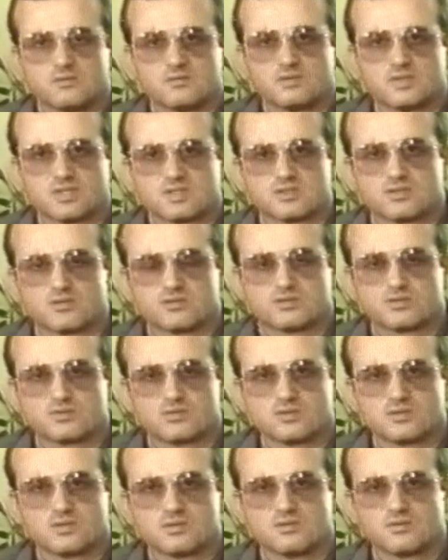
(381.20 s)
nasze
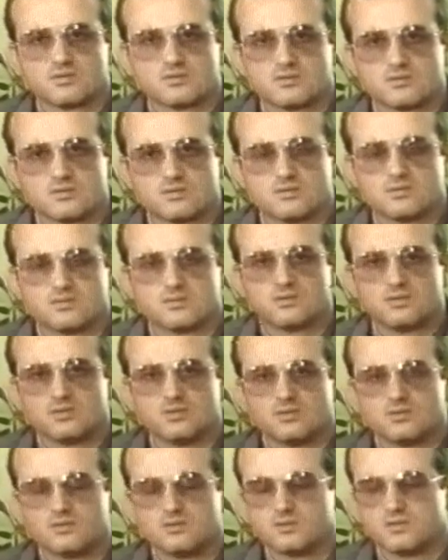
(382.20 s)
usługi
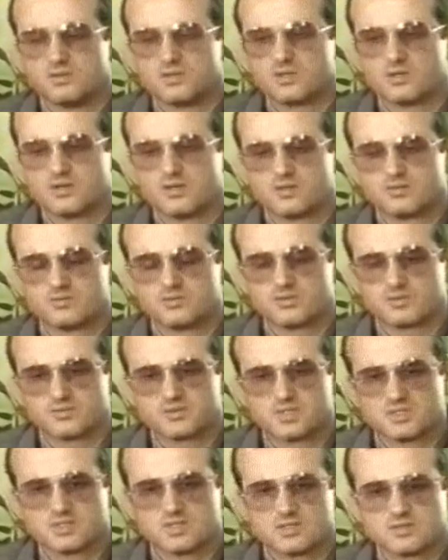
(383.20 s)
i ich odbiór
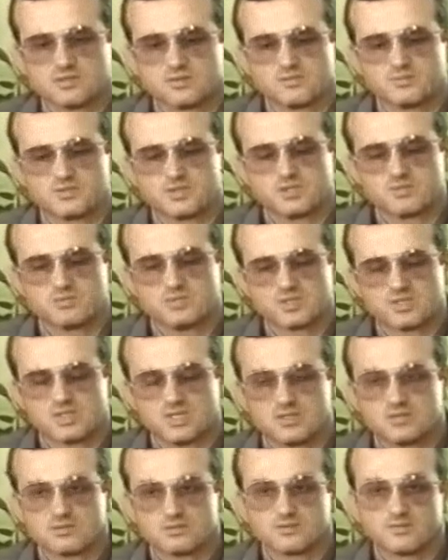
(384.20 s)
przez, przez
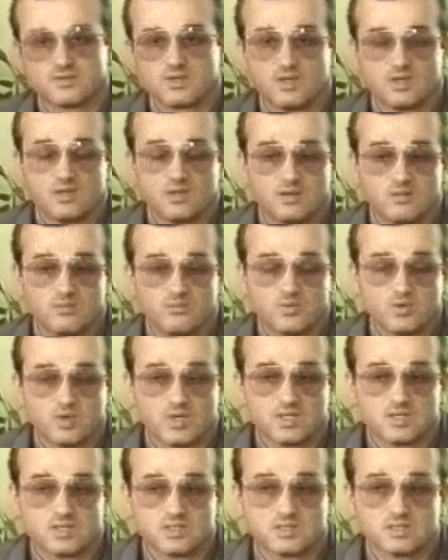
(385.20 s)
mieszkańców.
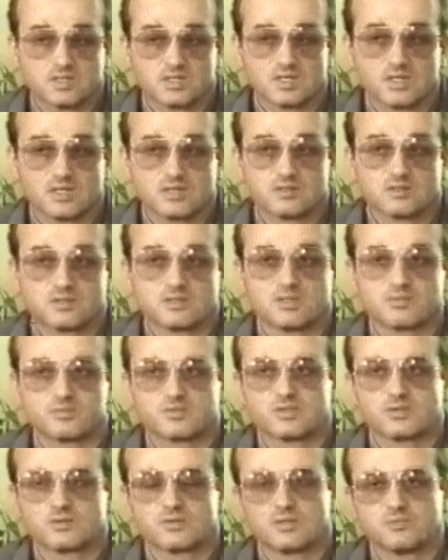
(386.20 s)
Była krytyka na
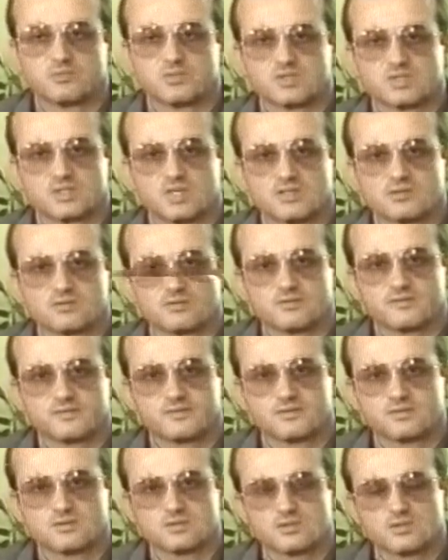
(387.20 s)
przykład mieszkańców
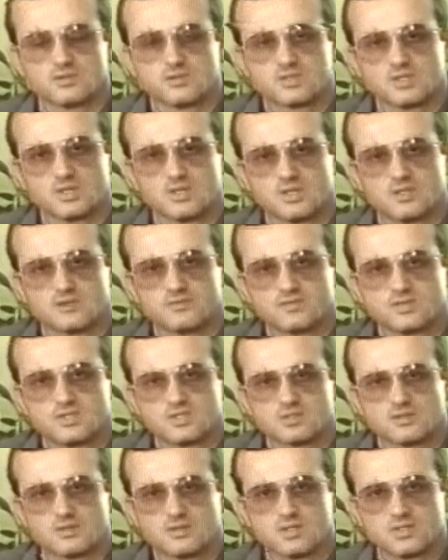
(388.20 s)
z osiedla
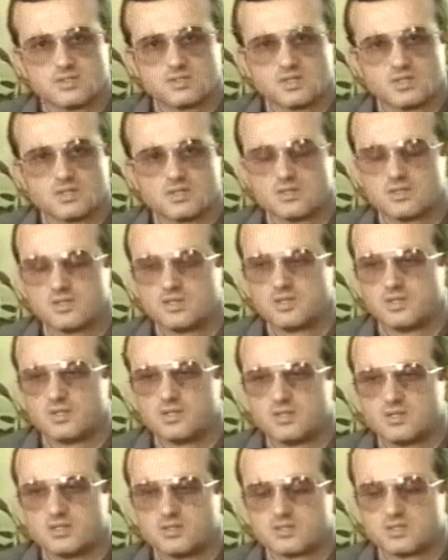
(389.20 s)
dwudziestolecia,
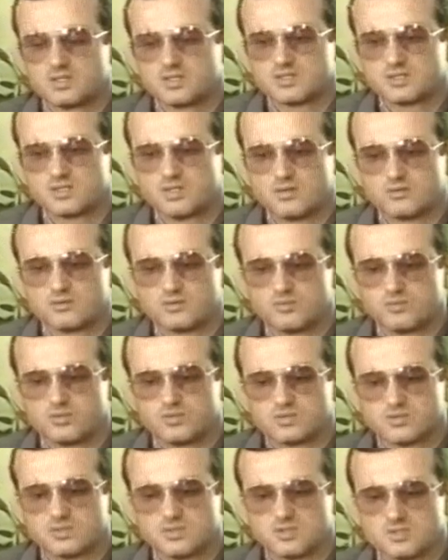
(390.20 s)
że nasze
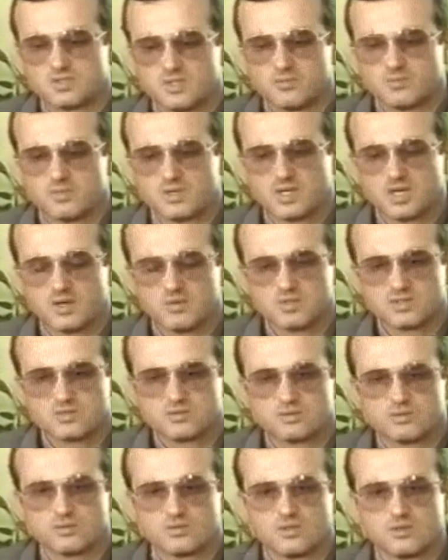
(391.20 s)
autobusy tam
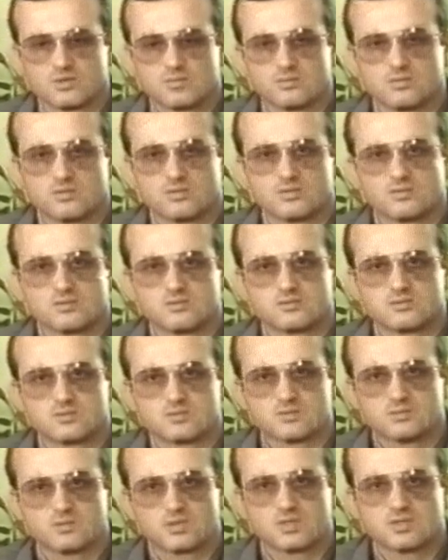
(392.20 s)
hałasują,
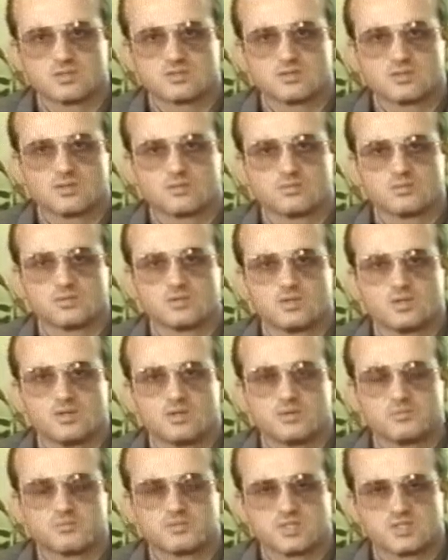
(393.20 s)
smrodzą,
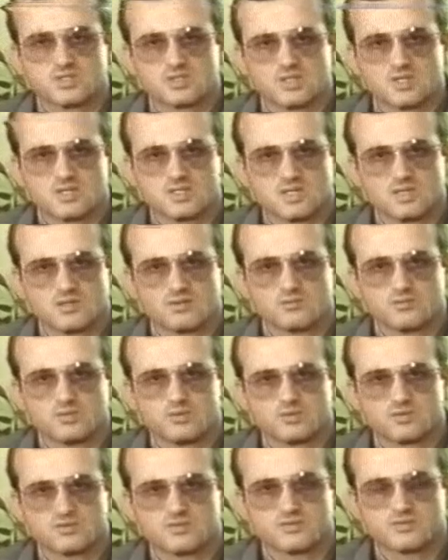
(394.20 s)
przeszkadzają po
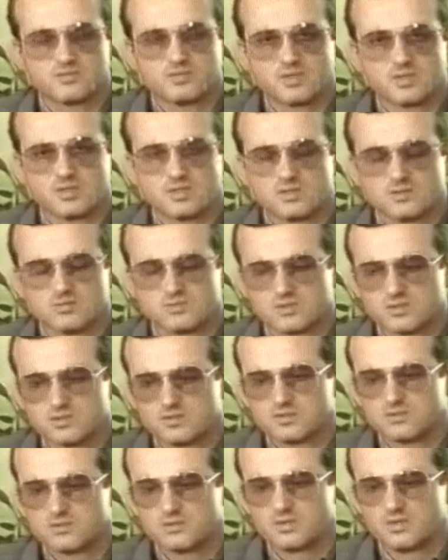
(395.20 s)
prostu spokojnym życiu.